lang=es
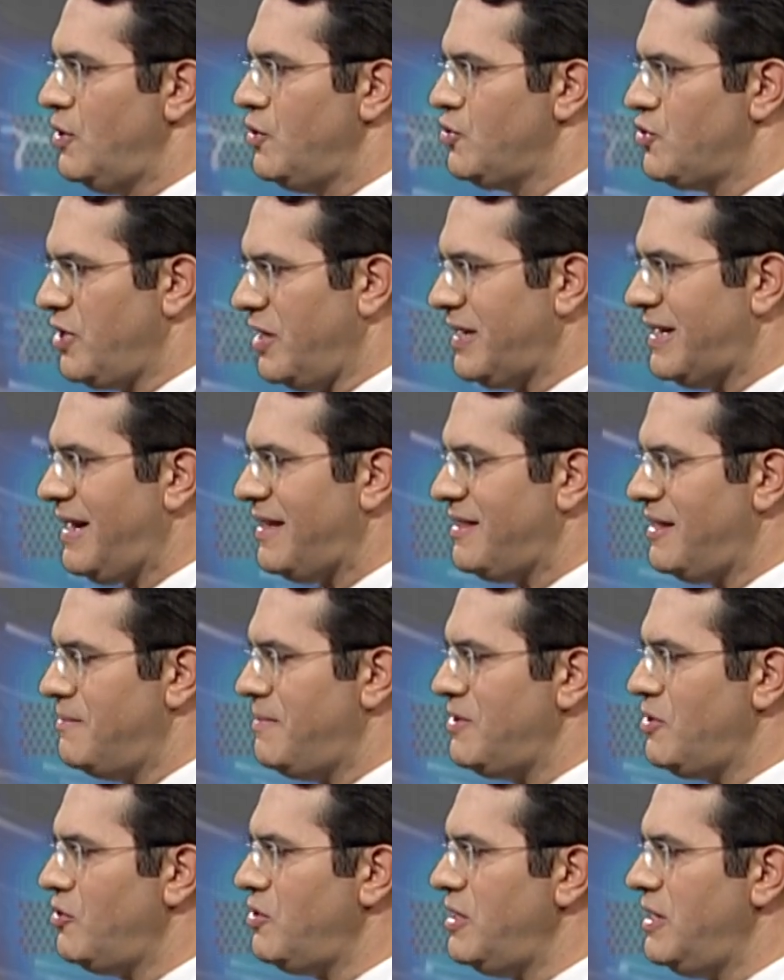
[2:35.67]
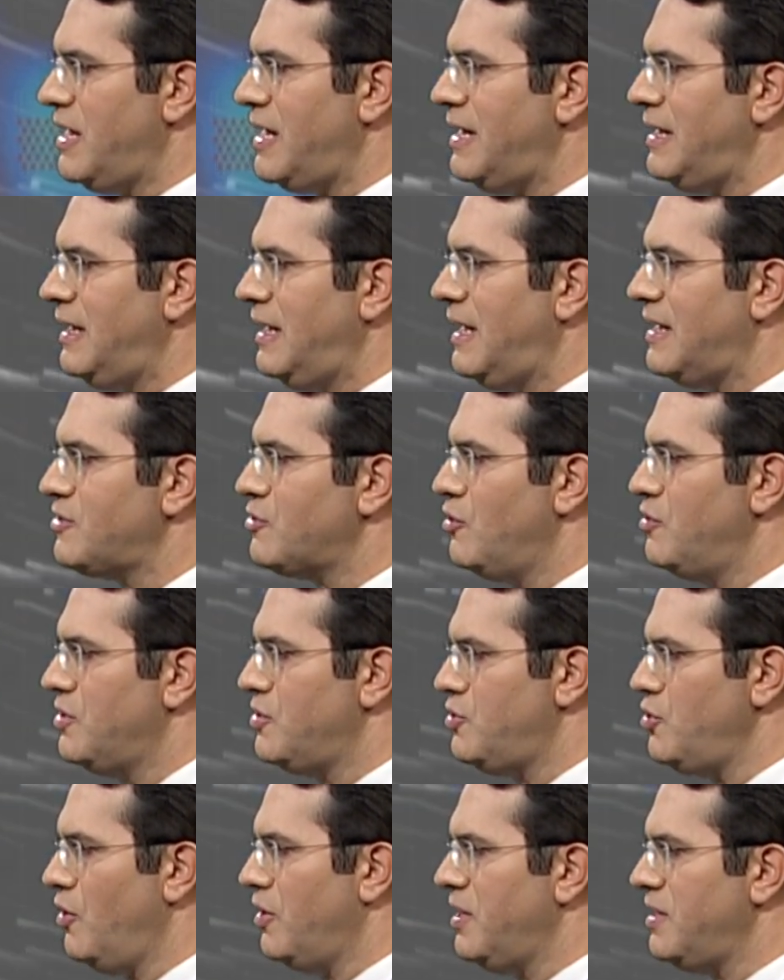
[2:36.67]
Cerca del mediodía, las
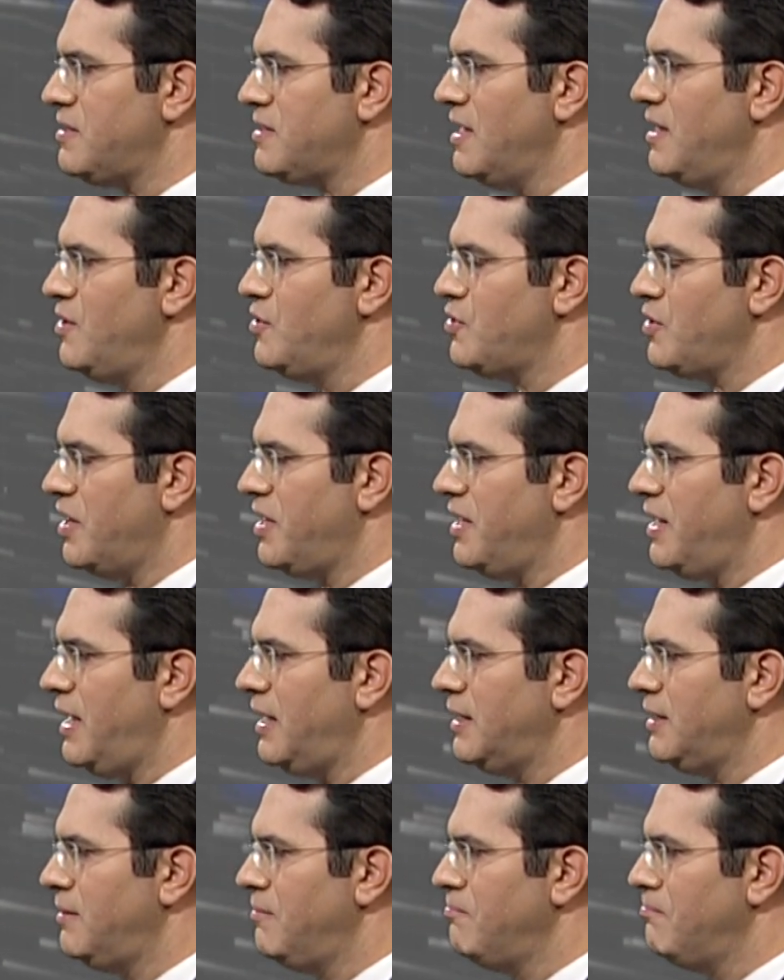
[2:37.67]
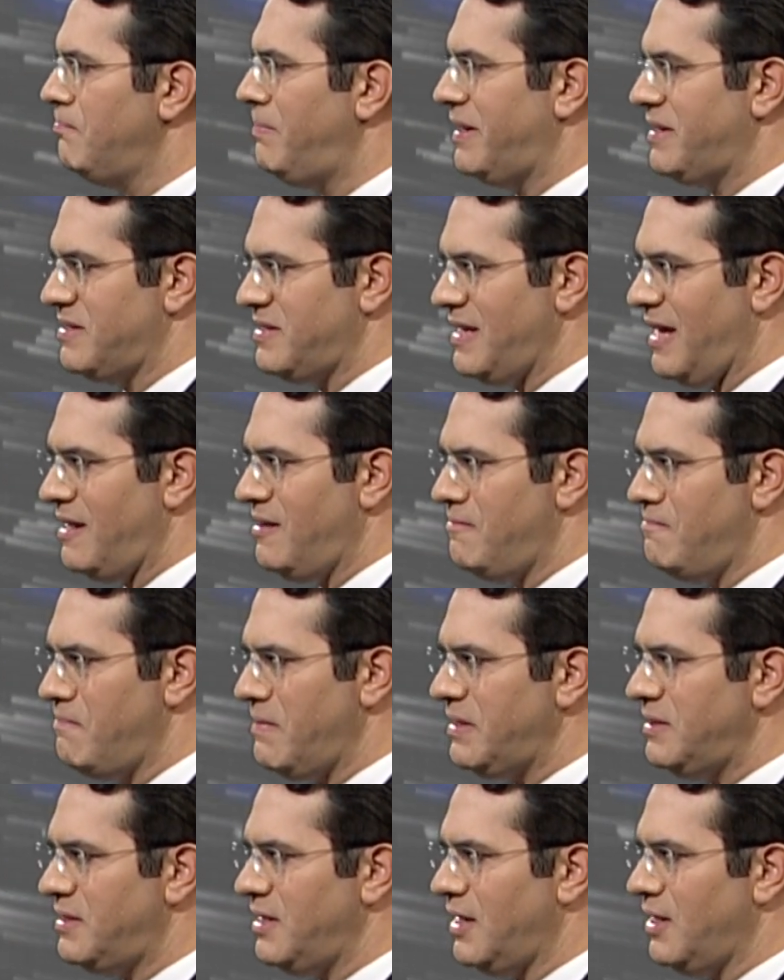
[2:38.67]
condiciones seguirán
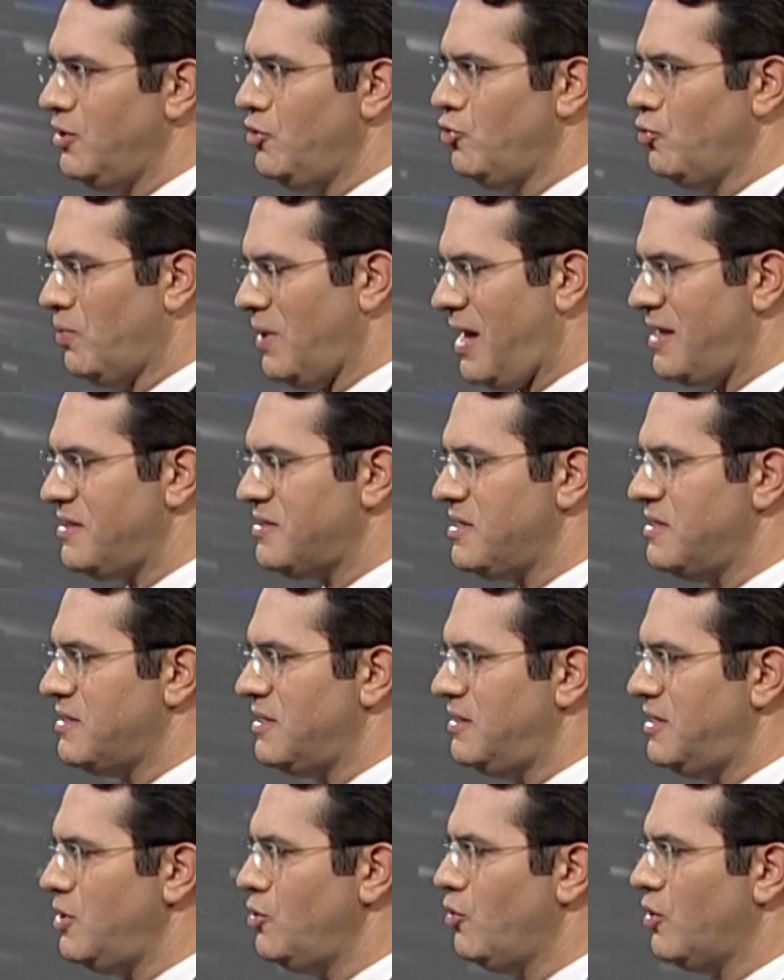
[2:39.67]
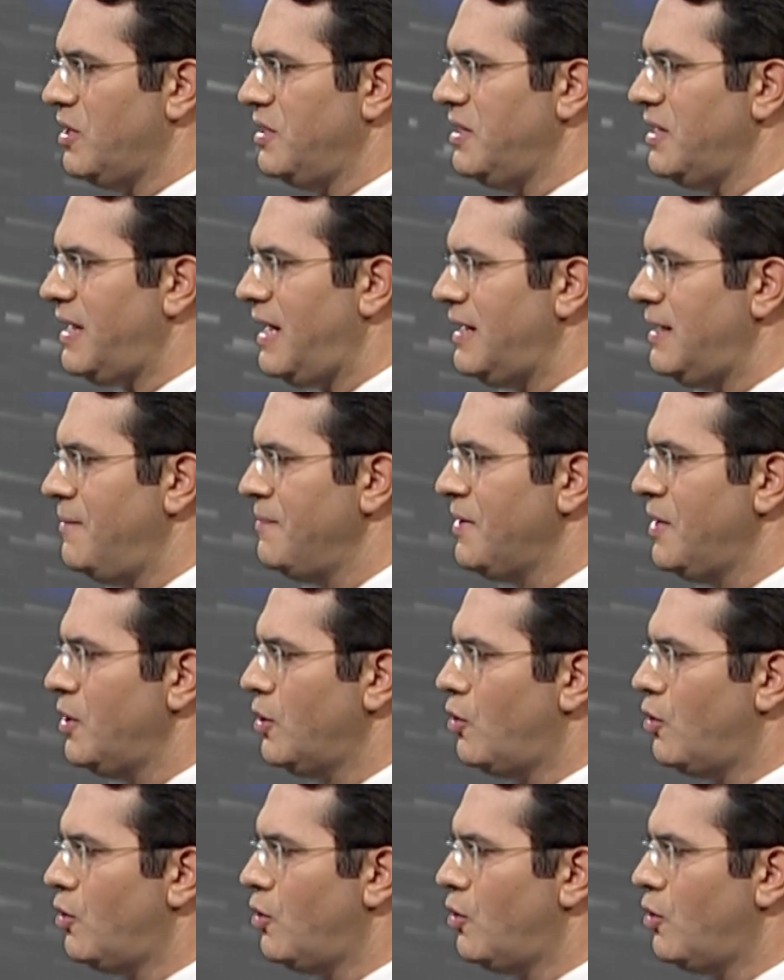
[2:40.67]
parcialmente nubladas en sentido general,